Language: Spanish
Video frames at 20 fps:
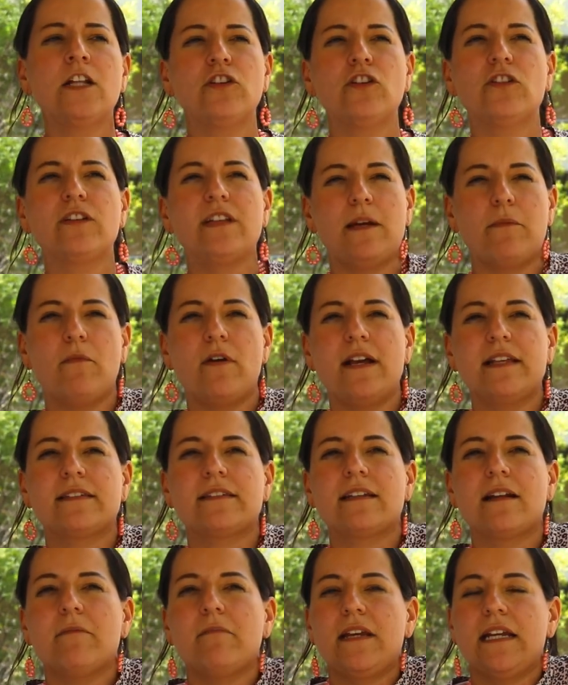donde
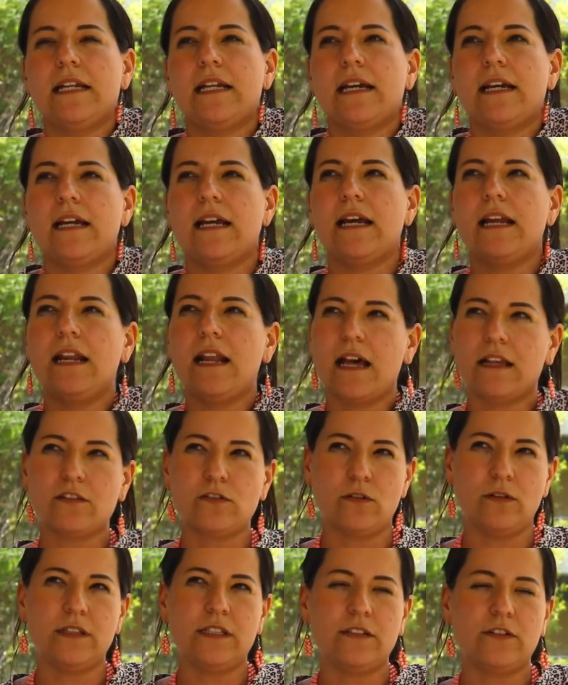muestra, mire, las
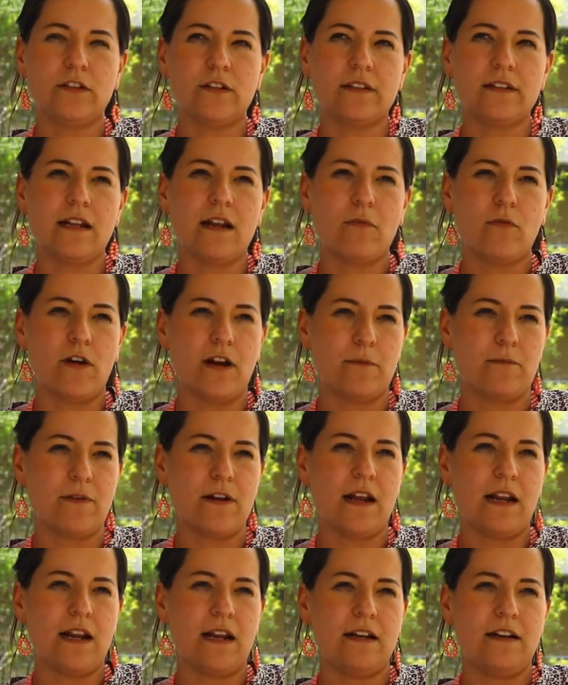condiciones de la mujer
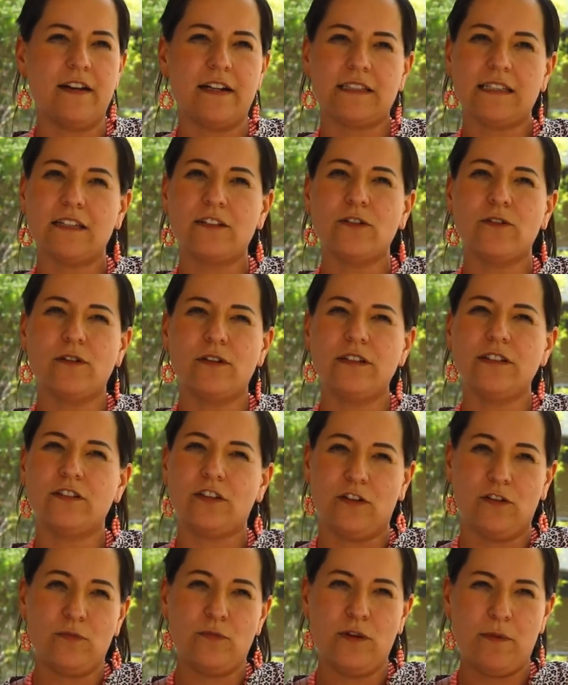privada de la libertad son
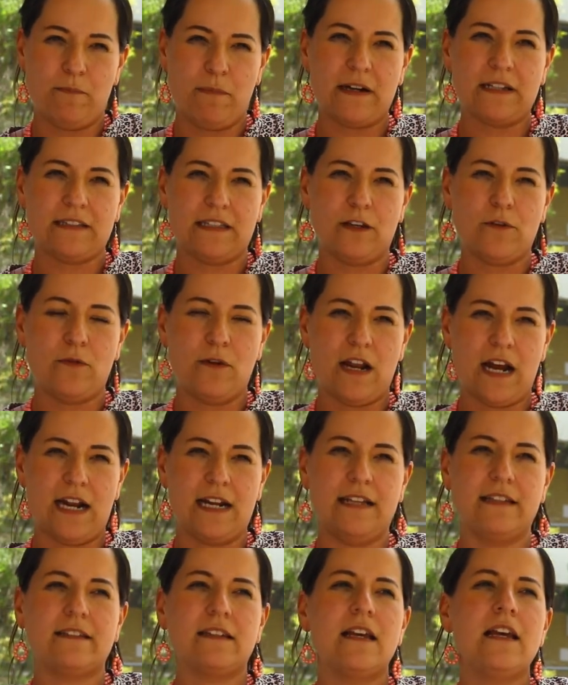condiciones muy
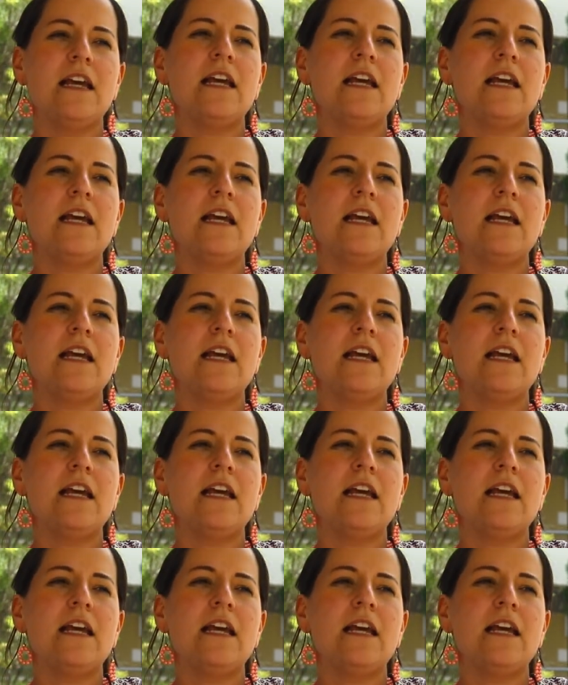particulares.